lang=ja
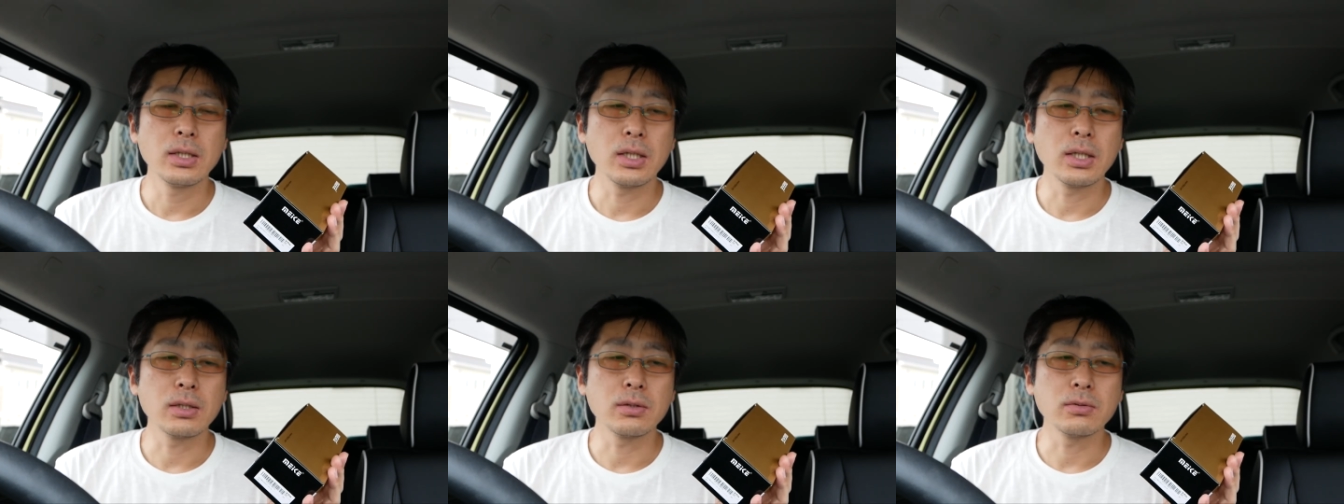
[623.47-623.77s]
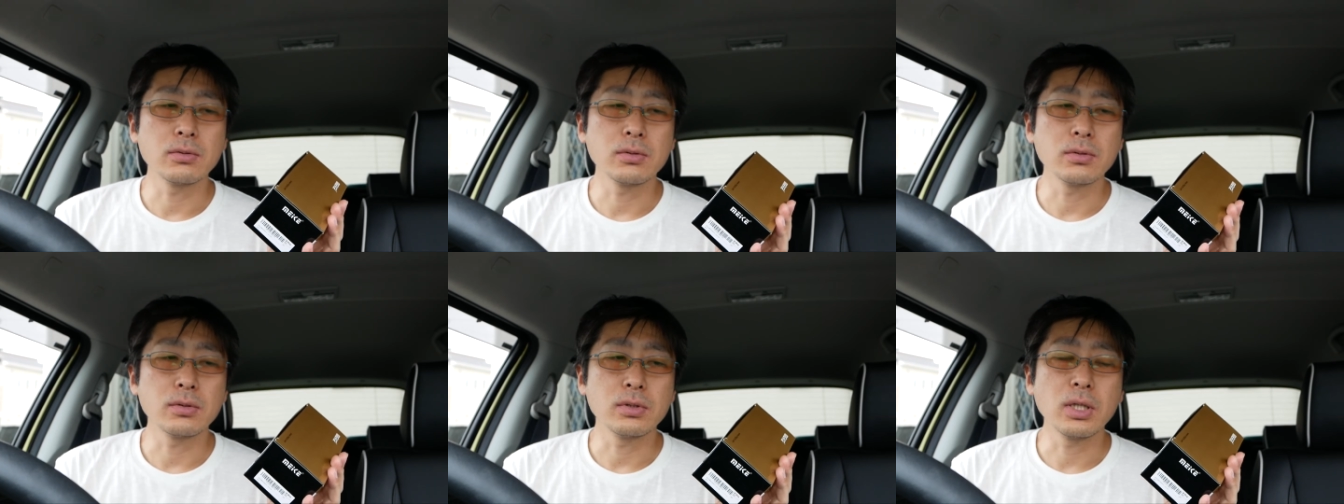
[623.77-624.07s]
あ
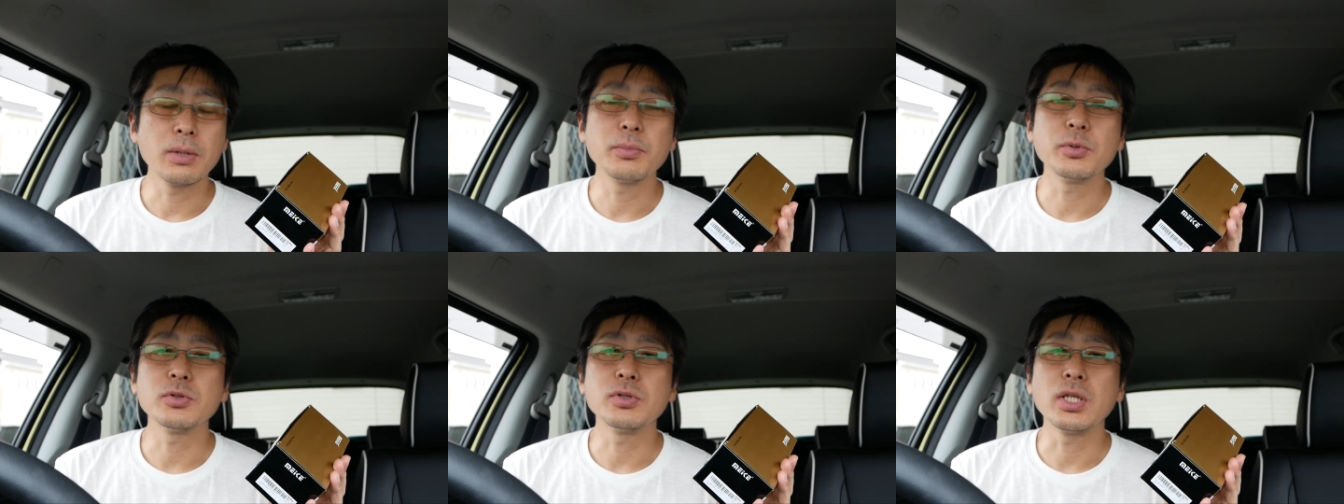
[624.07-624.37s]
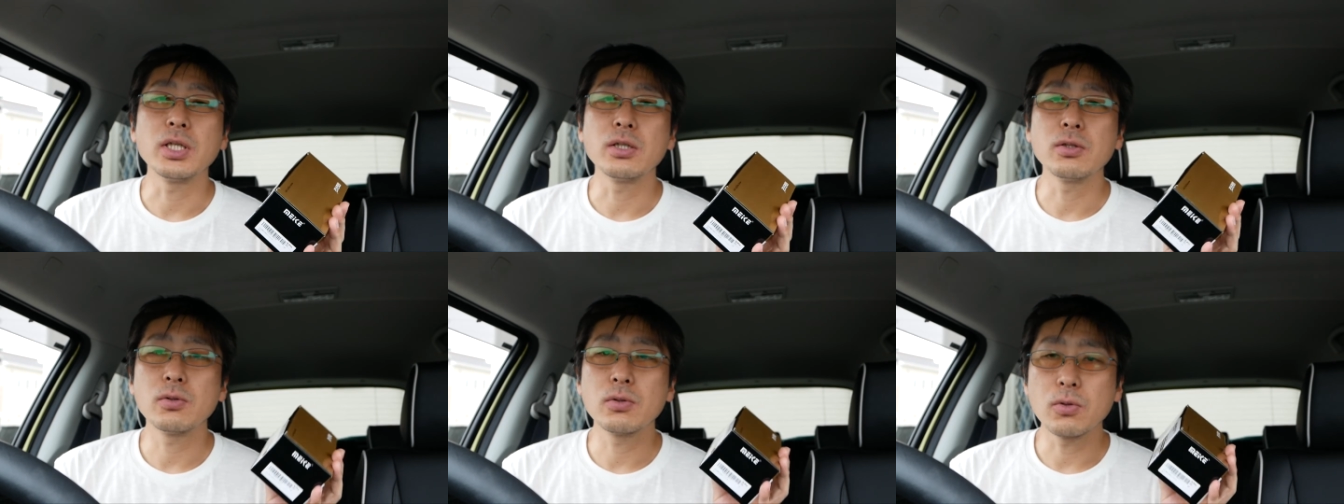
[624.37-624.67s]
のレビュー
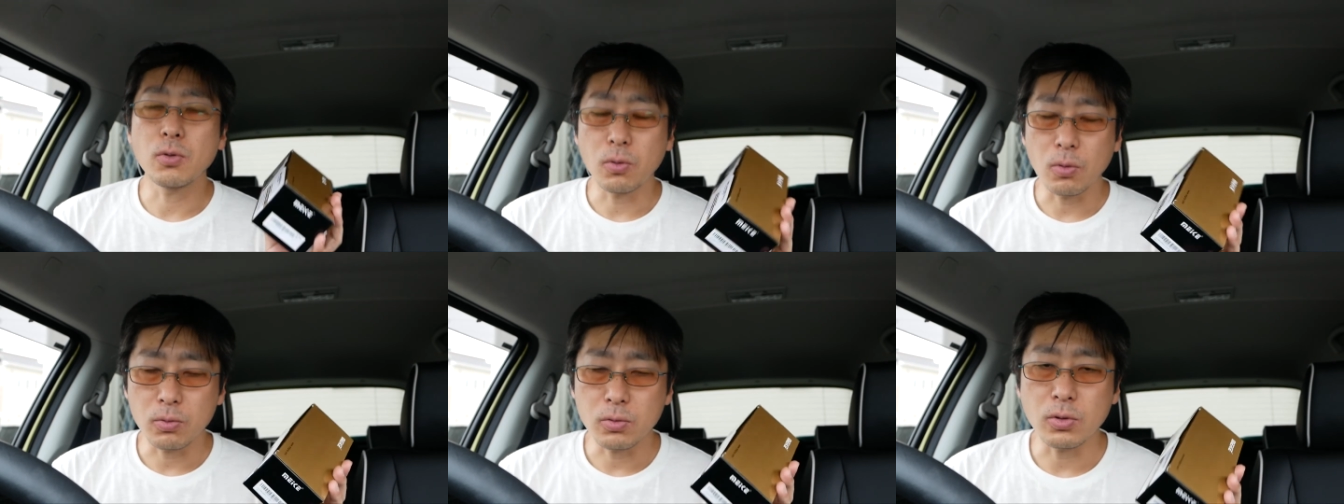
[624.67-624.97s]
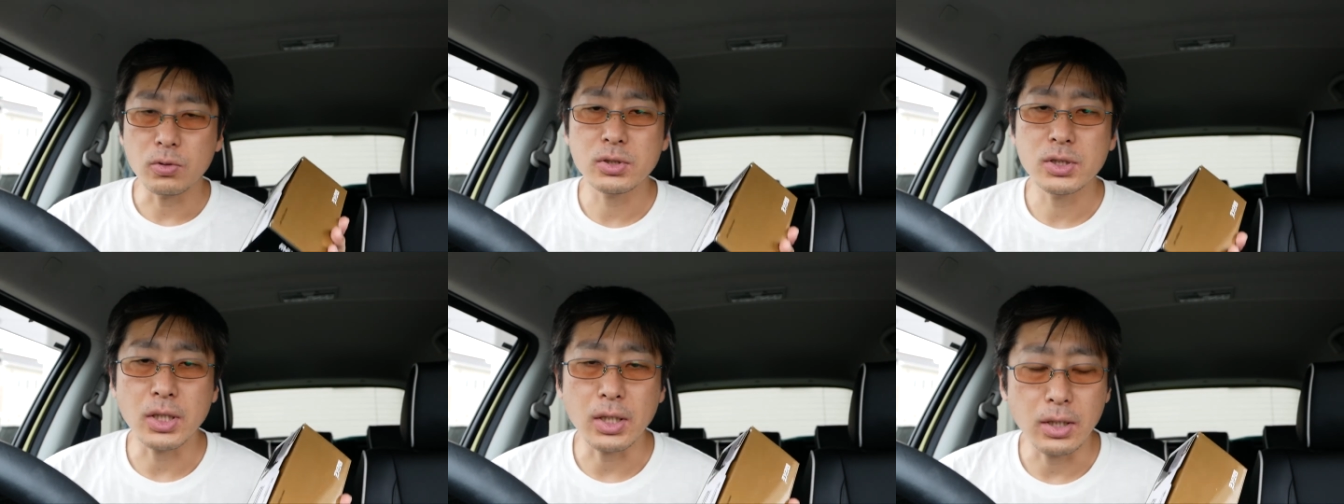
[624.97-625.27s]
でいろいろ報
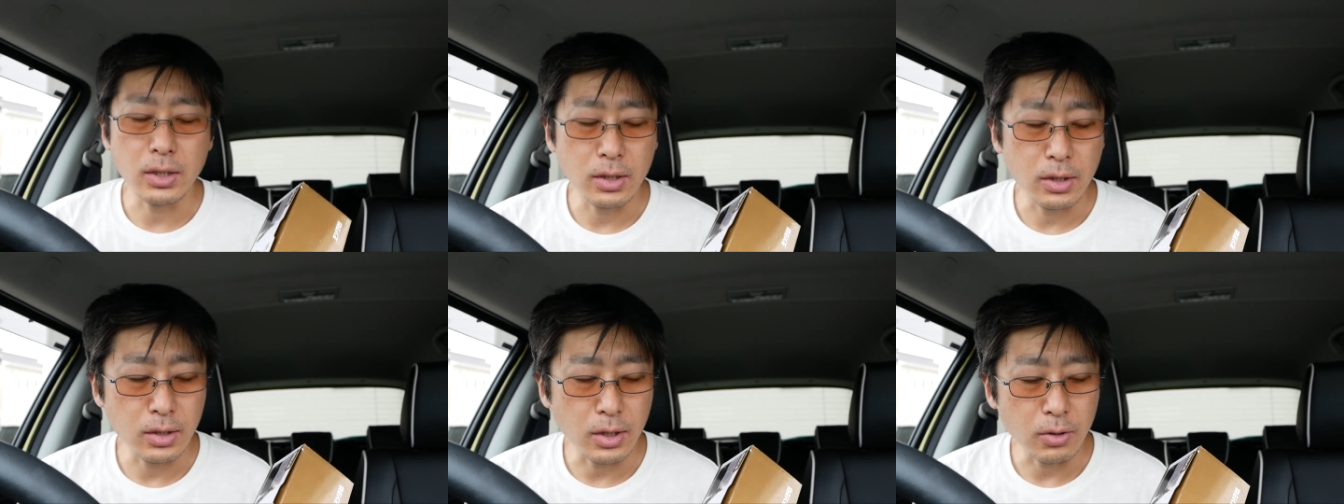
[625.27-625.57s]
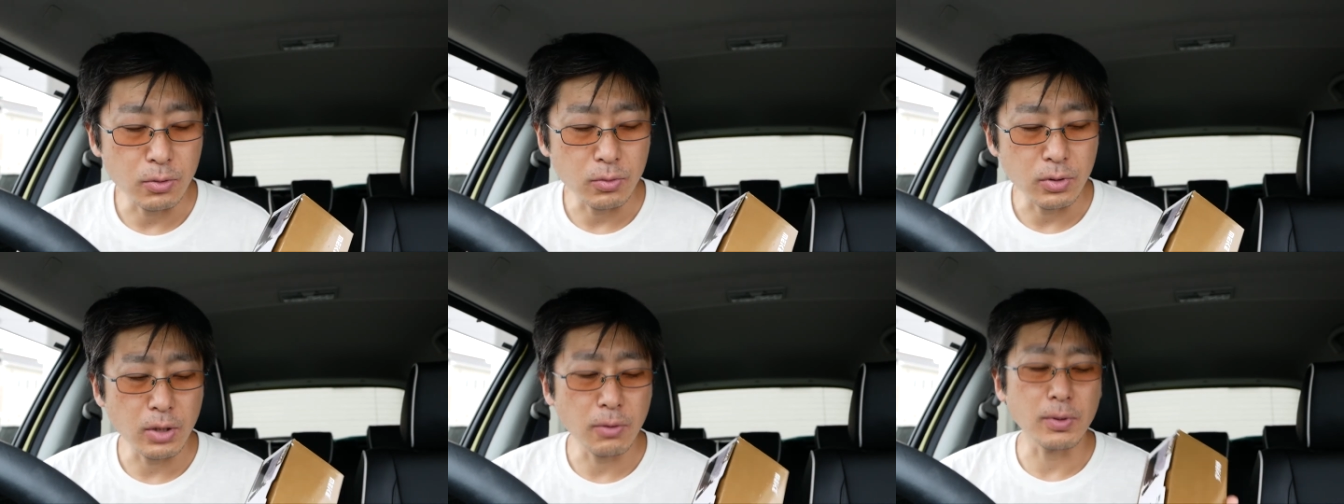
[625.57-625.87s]
告されて
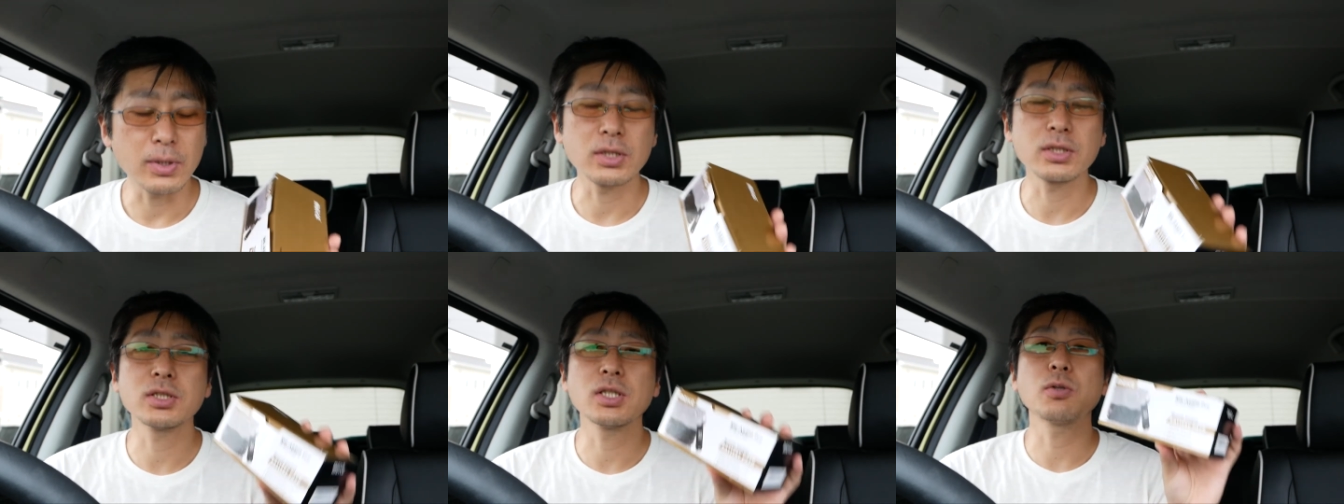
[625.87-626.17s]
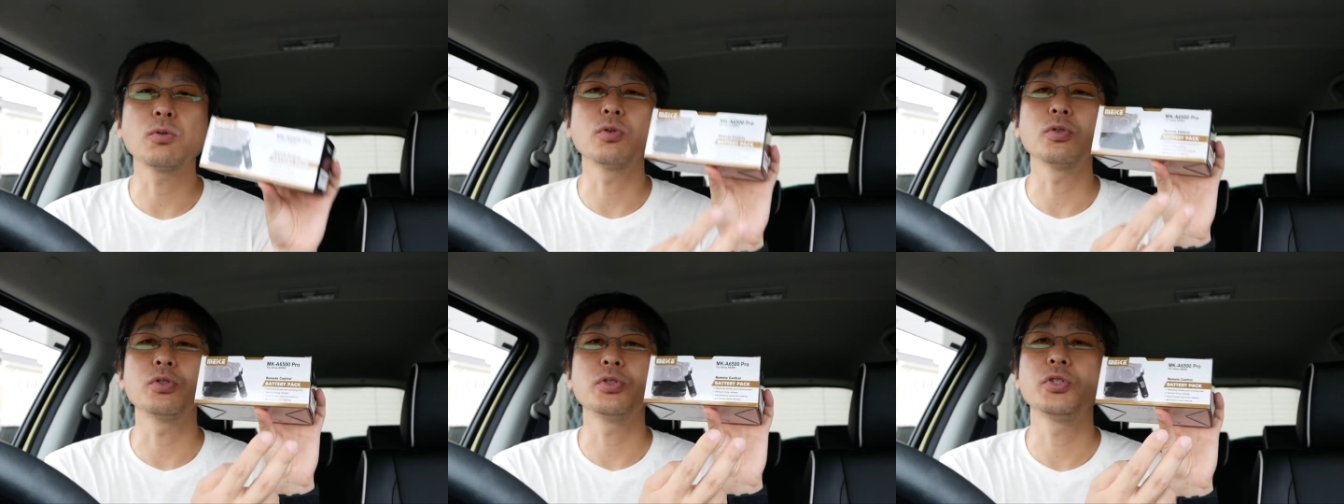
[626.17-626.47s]
たので、私
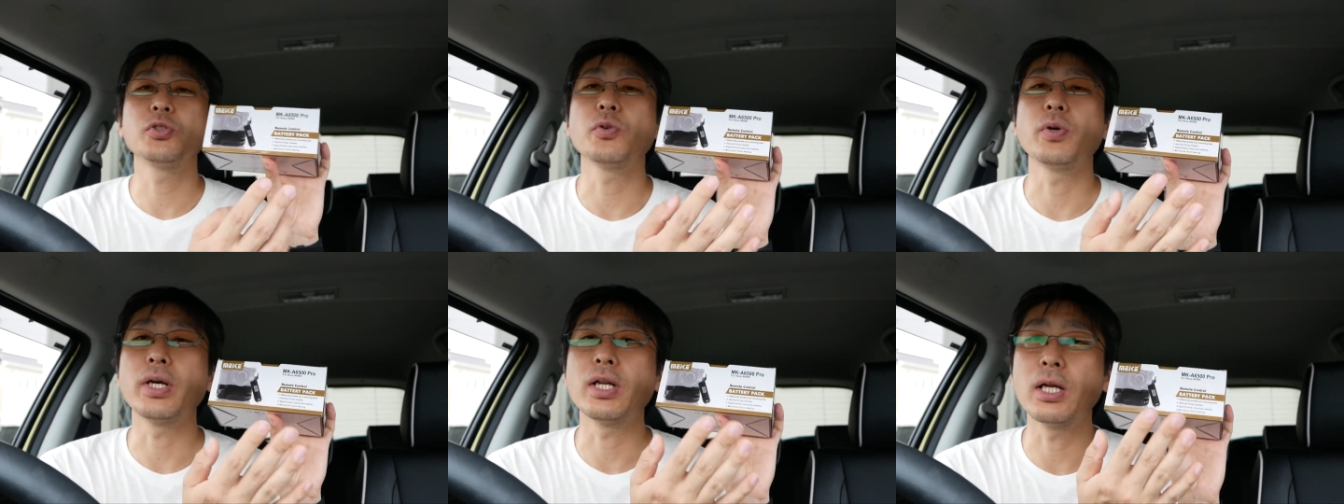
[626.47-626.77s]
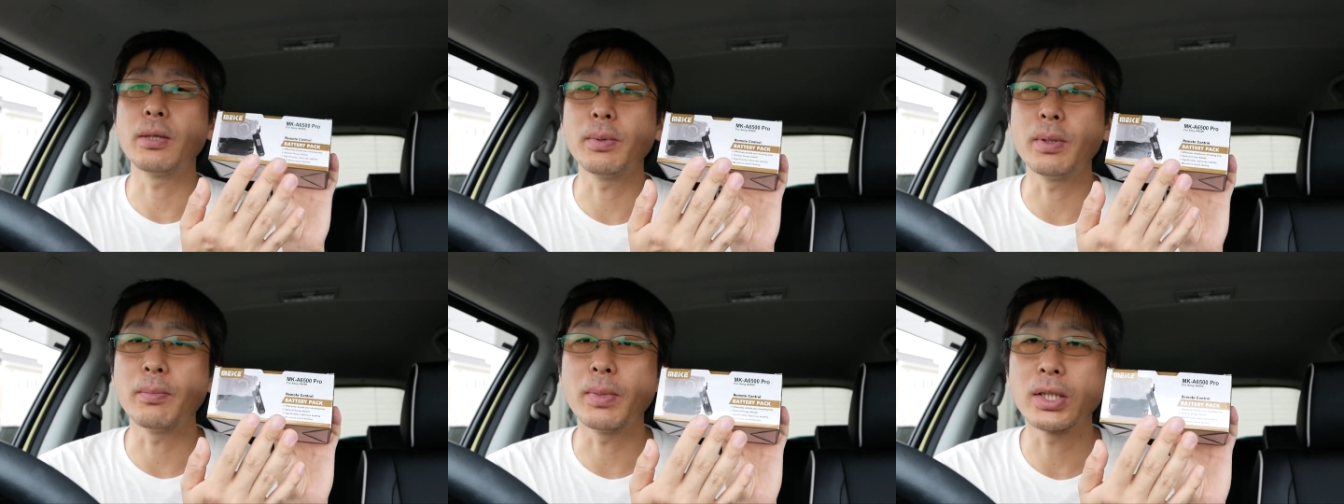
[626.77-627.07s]
はこっちを
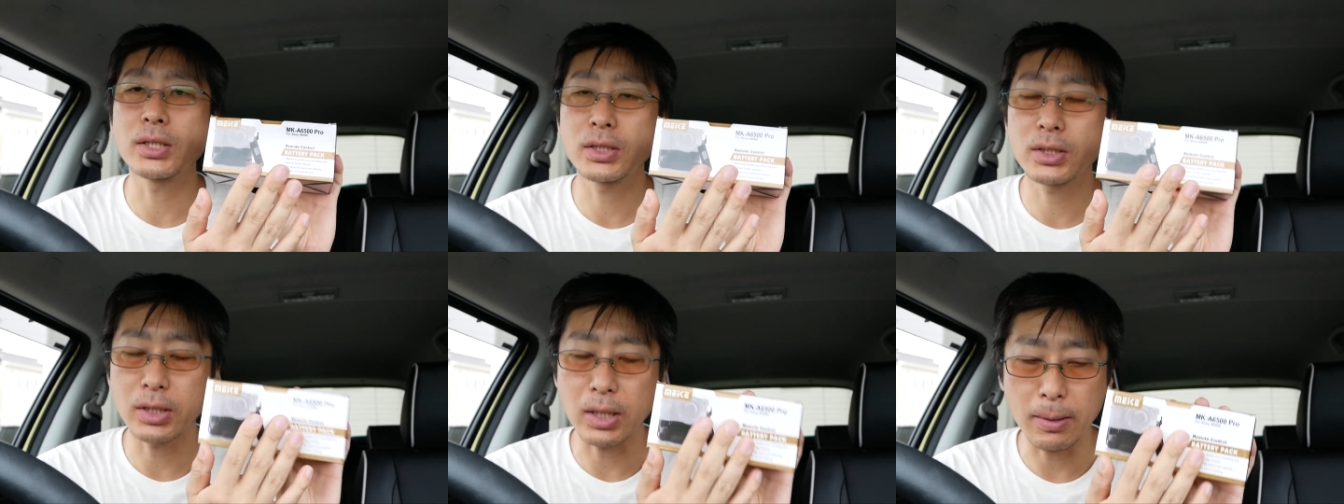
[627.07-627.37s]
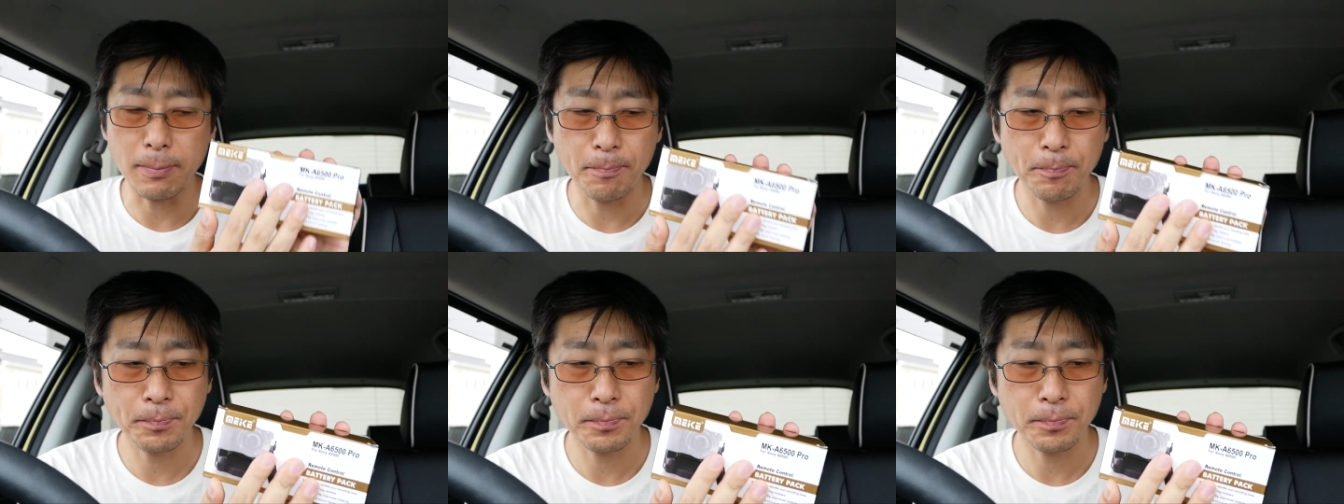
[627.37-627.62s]
選びました。